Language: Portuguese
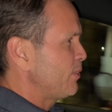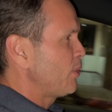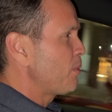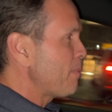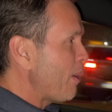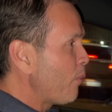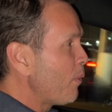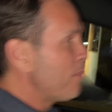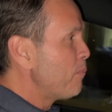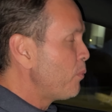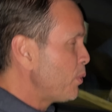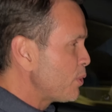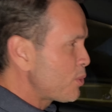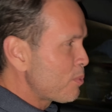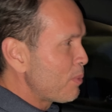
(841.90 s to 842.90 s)
Uma rua
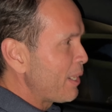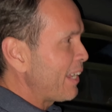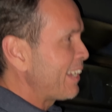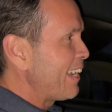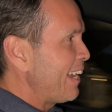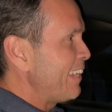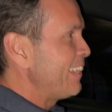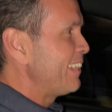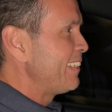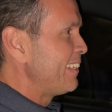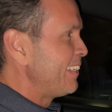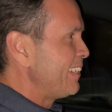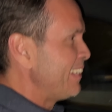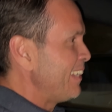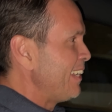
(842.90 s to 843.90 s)
muito esburacada
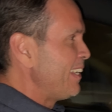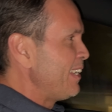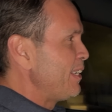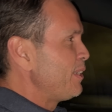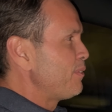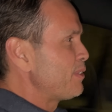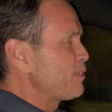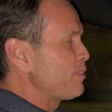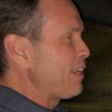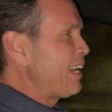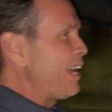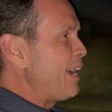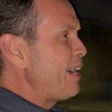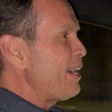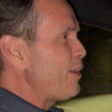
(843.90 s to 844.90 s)
te
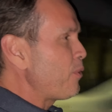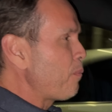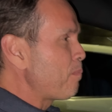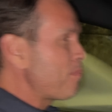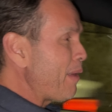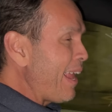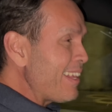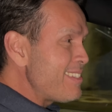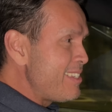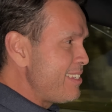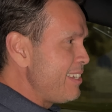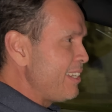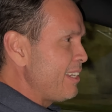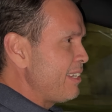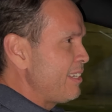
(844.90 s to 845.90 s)
falar, o
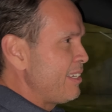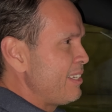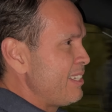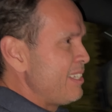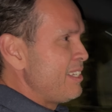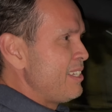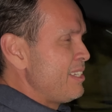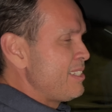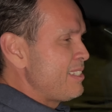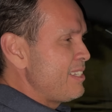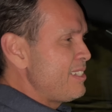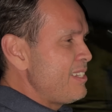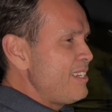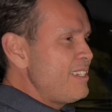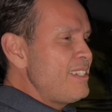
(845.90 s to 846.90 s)
prazer de se
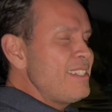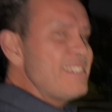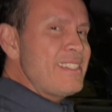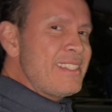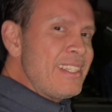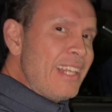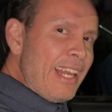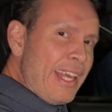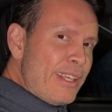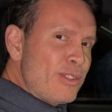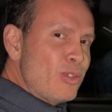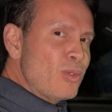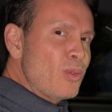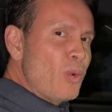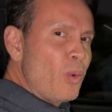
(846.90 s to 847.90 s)
dirigir em
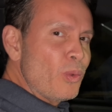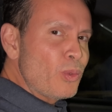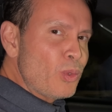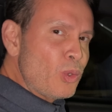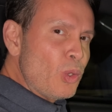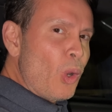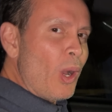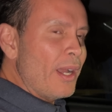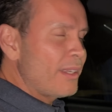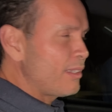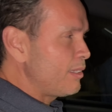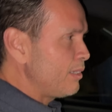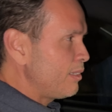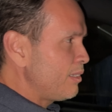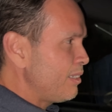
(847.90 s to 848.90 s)
silêncio com um
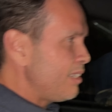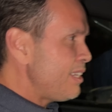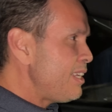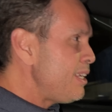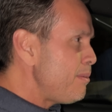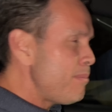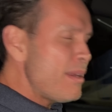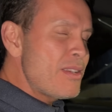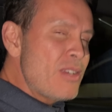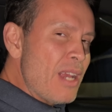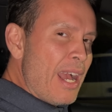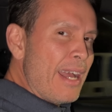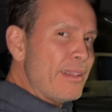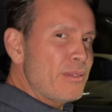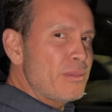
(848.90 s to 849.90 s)
torque
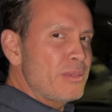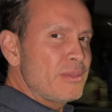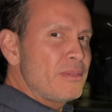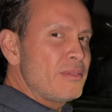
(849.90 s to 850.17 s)
imediato